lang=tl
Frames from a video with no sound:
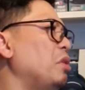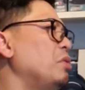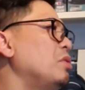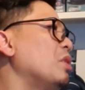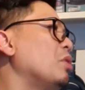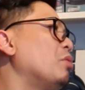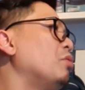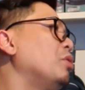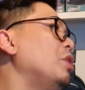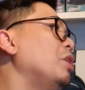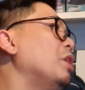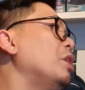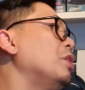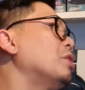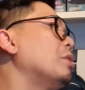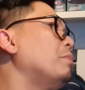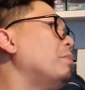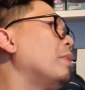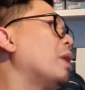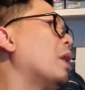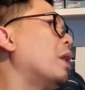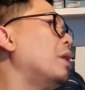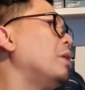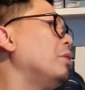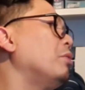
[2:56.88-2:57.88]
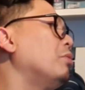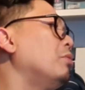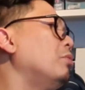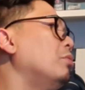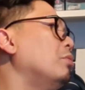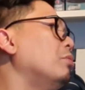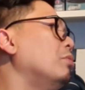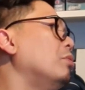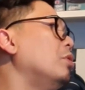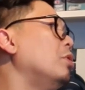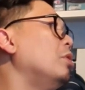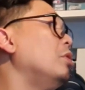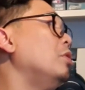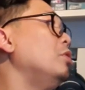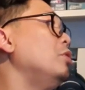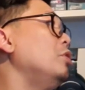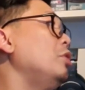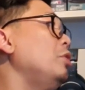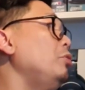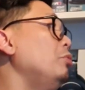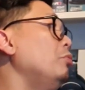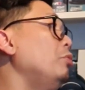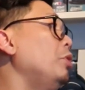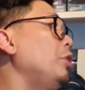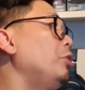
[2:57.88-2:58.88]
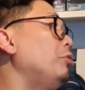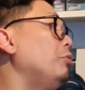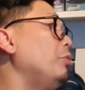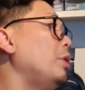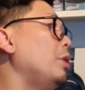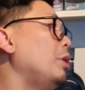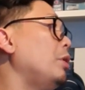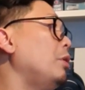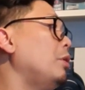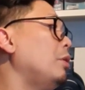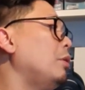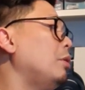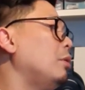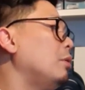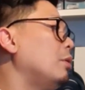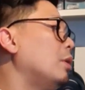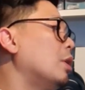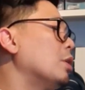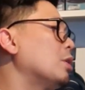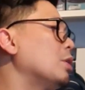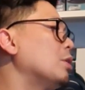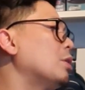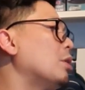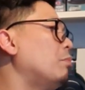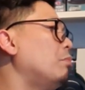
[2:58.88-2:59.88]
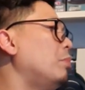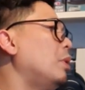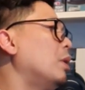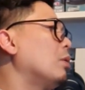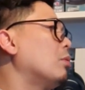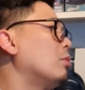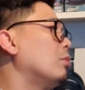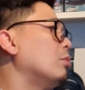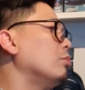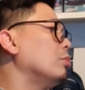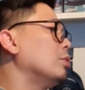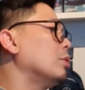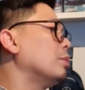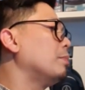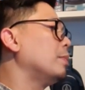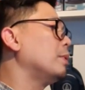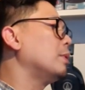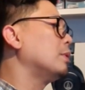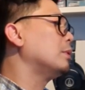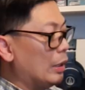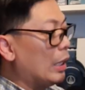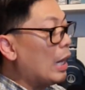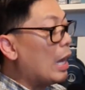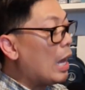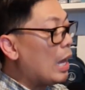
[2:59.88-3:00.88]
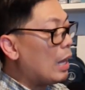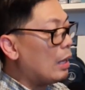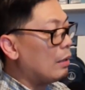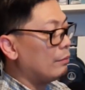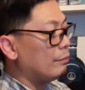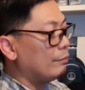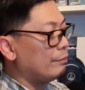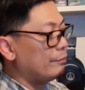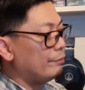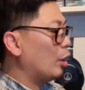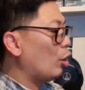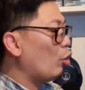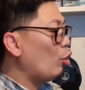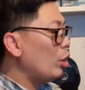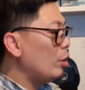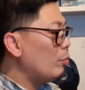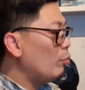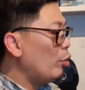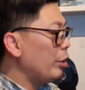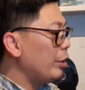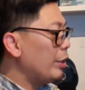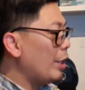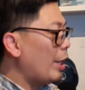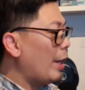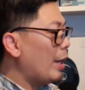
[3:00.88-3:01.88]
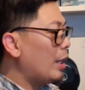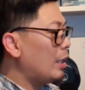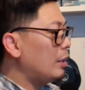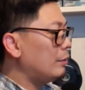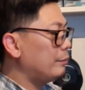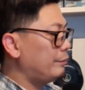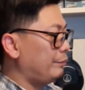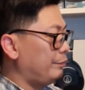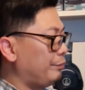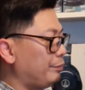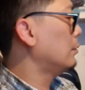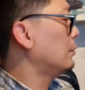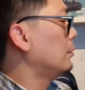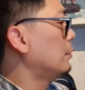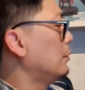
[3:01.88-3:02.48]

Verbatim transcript: Ayos sagutin na sa mekaniko. Theory to eh. Nasa isang vlog ko nun. Yun na nga, si Boy na lang.